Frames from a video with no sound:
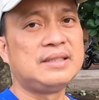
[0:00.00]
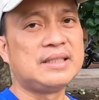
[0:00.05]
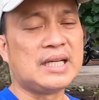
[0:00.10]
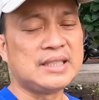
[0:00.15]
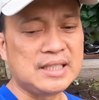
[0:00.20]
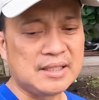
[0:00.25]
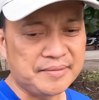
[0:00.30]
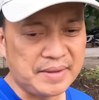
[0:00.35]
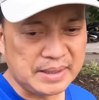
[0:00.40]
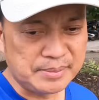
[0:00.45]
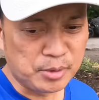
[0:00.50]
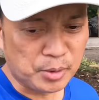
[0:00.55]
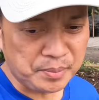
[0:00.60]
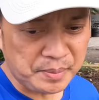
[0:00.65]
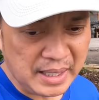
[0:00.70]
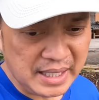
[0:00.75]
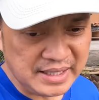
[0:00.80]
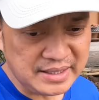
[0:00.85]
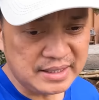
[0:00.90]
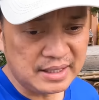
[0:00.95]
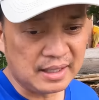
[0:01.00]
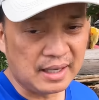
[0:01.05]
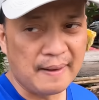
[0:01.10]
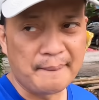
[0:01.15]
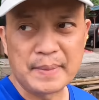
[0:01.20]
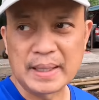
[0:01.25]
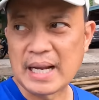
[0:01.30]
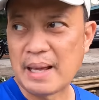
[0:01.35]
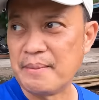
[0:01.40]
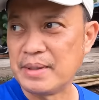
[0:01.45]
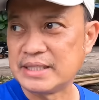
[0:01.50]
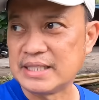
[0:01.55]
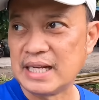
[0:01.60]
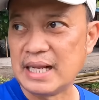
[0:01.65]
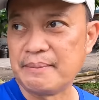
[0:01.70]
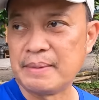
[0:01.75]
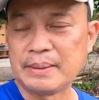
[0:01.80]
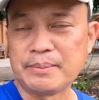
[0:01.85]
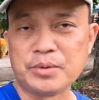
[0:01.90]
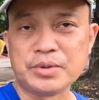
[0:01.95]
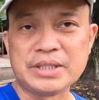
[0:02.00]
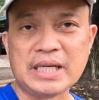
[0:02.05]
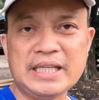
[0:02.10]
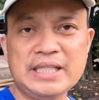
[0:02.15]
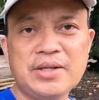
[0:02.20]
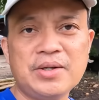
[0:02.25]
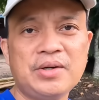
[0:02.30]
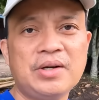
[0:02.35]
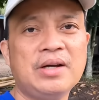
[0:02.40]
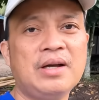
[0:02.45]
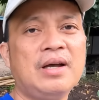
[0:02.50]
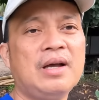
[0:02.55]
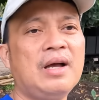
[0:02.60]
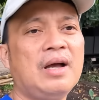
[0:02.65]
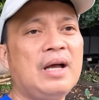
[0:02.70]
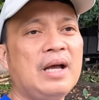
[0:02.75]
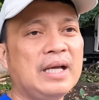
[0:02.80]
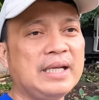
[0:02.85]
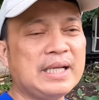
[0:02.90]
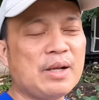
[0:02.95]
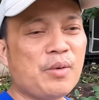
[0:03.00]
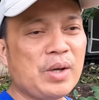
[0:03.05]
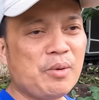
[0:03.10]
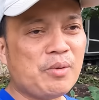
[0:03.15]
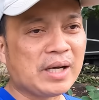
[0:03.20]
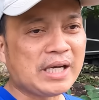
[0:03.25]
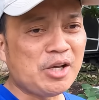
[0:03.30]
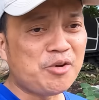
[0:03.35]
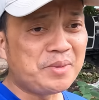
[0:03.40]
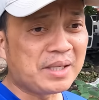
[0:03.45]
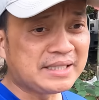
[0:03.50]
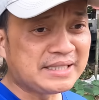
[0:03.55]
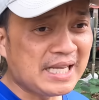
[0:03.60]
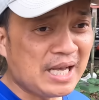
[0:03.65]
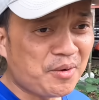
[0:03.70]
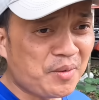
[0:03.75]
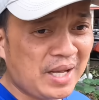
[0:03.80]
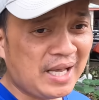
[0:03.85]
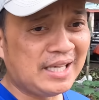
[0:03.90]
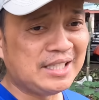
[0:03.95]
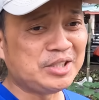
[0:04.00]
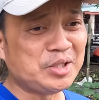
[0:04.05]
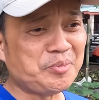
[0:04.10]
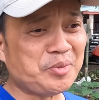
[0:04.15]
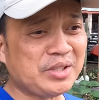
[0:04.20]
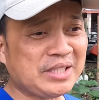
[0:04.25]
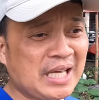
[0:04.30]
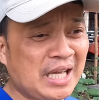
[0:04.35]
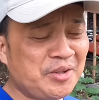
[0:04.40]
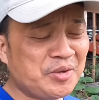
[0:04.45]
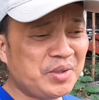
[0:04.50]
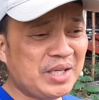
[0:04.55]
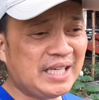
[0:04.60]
sa ating Facebook page, uh, maraming salamat po sa inyo. Naway wag kayong magsawa, suportahan ho